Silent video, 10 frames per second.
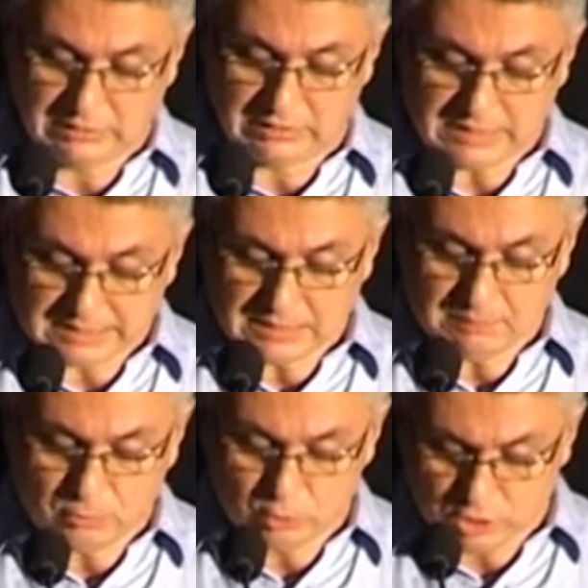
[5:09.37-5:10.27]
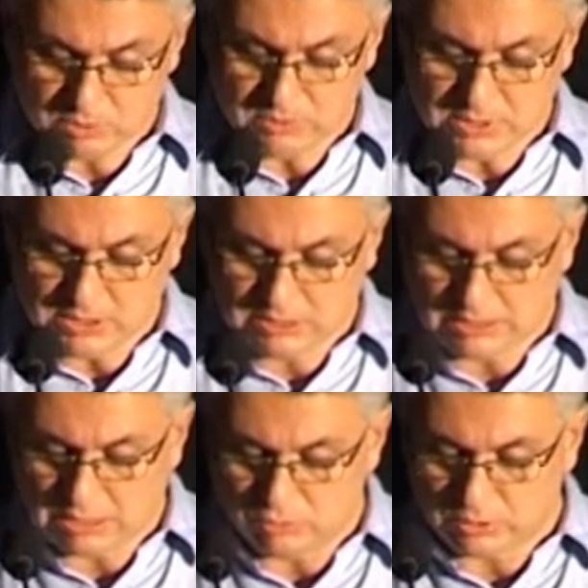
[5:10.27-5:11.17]
de hacer posible
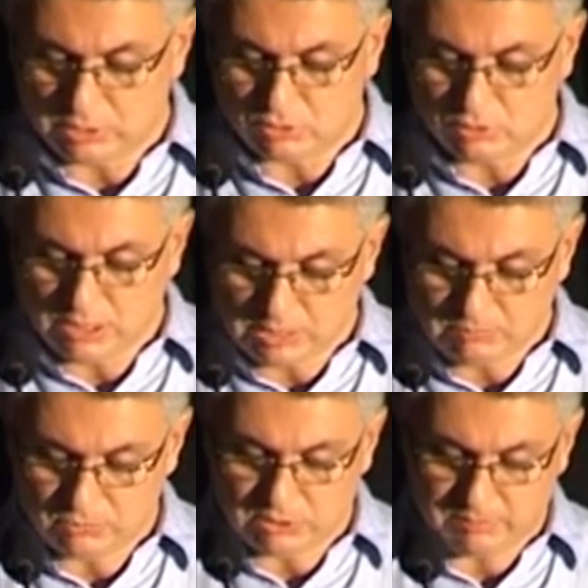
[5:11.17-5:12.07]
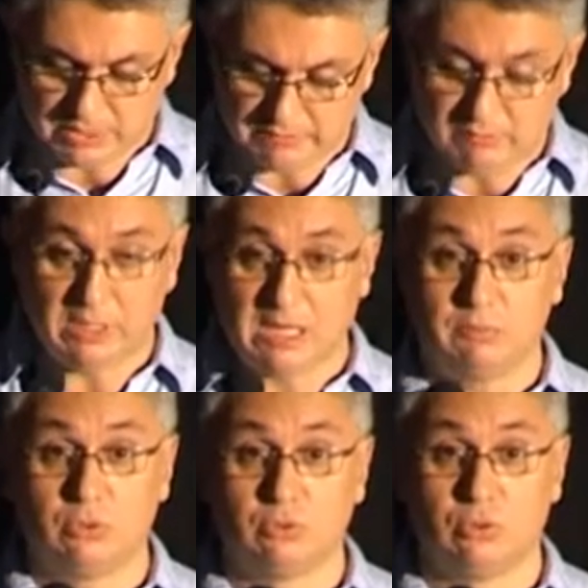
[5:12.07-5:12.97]
que lo que soñamos y
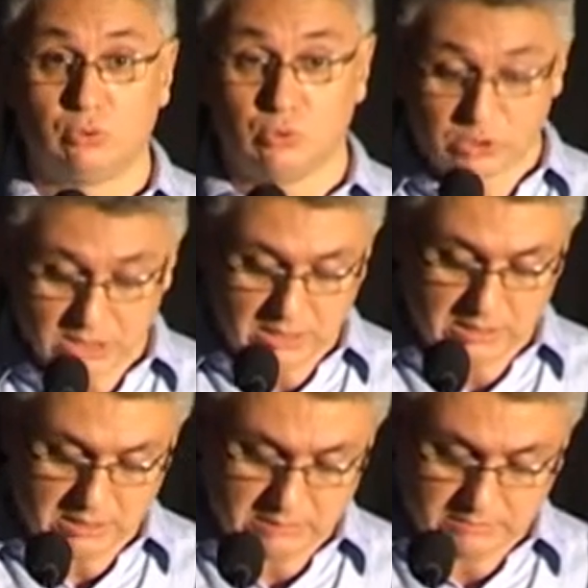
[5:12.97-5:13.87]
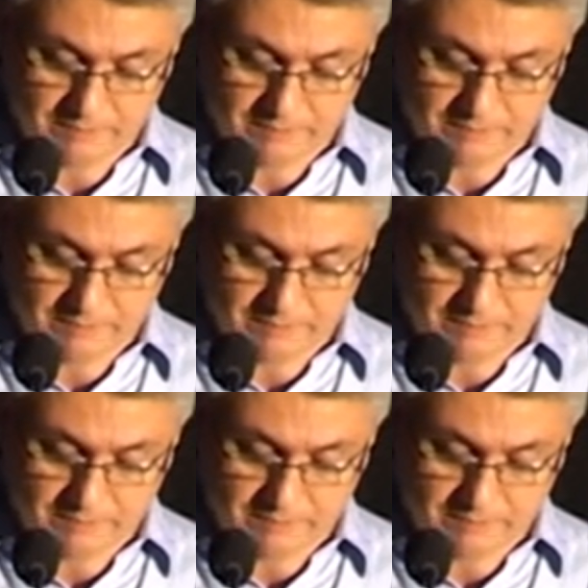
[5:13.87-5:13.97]
planificamos suceda,